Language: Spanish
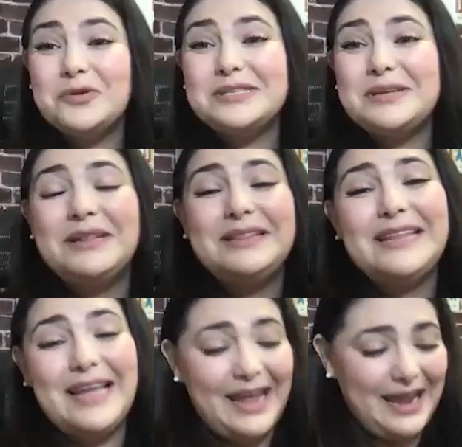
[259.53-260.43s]
justamente
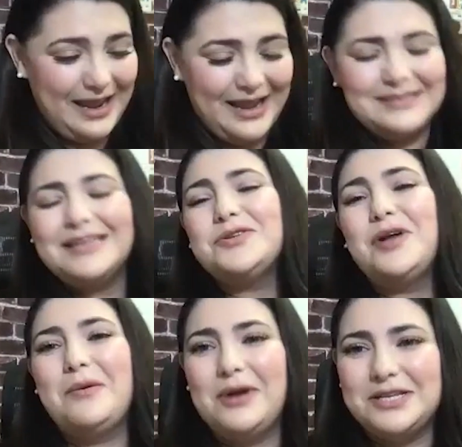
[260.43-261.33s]
de estas
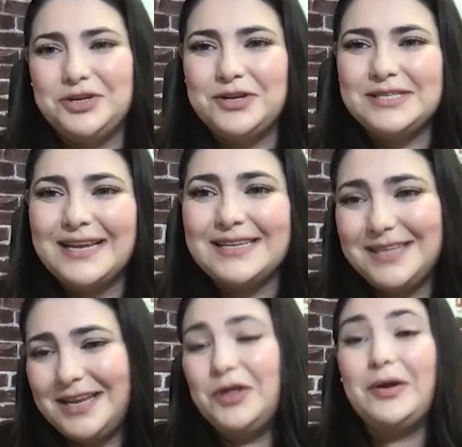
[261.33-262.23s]
colaboraciones que has
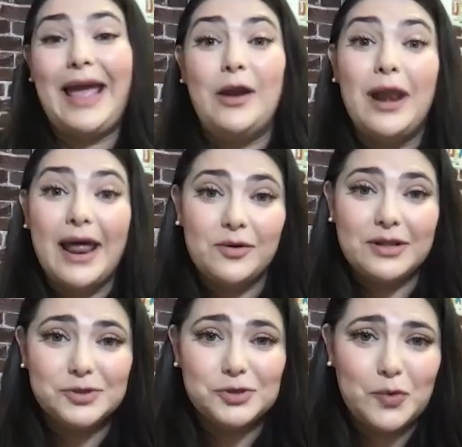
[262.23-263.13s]
tenido que a lo largo de
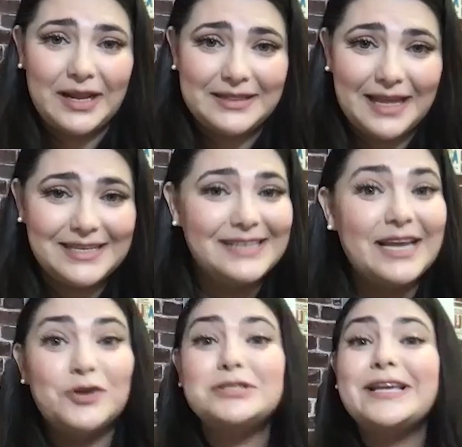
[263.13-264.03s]
estos 46
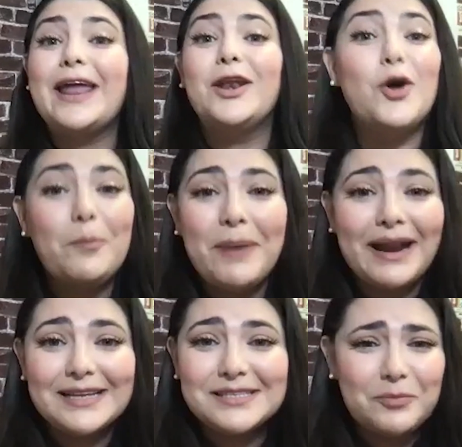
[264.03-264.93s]
años que no
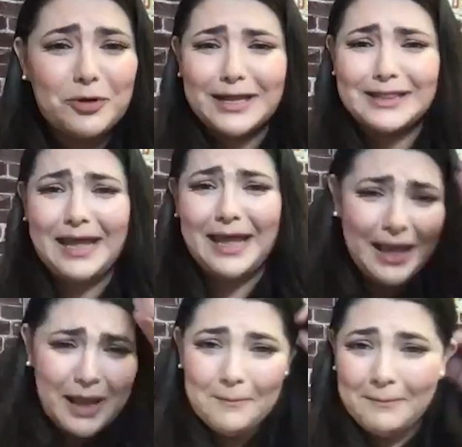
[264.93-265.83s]
parecen porque te
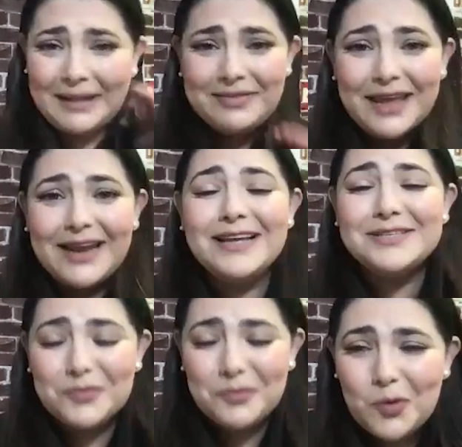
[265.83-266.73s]
mantienes
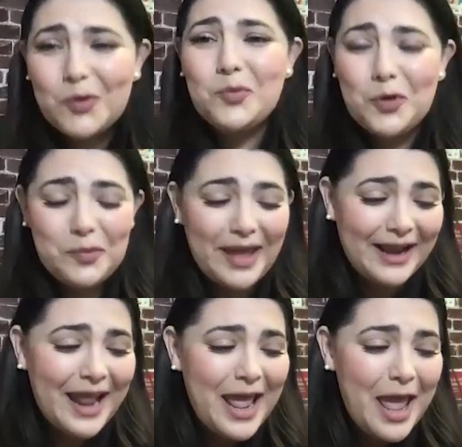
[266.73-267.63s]
muy, muy
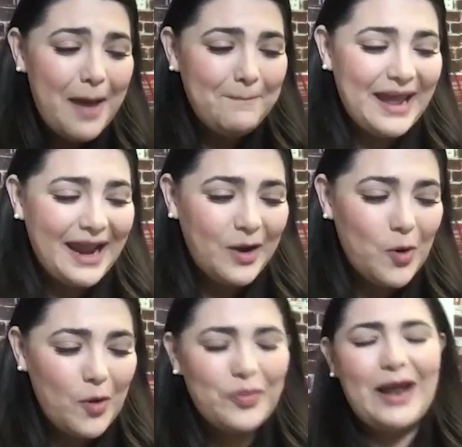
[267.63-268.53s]
bien, pero... Ay,